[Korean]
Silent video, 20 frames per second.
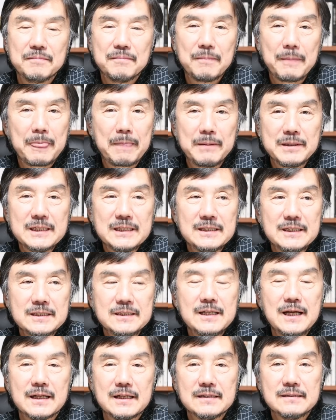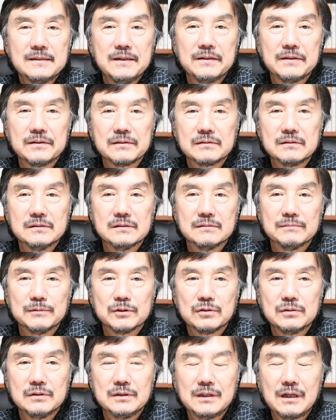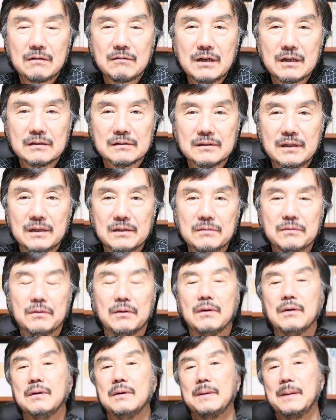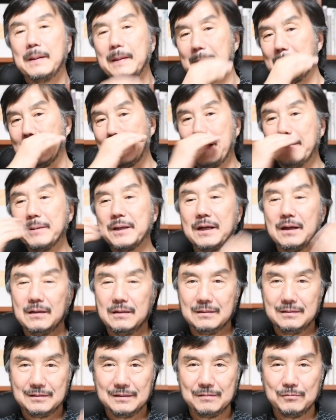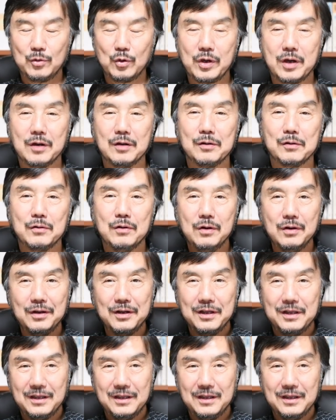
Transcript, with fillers: 음, 외장 찍지 않았어요. 그 뭐 일하고 한 것도 아니고, 어, 카메라는 그냥 목에 걸고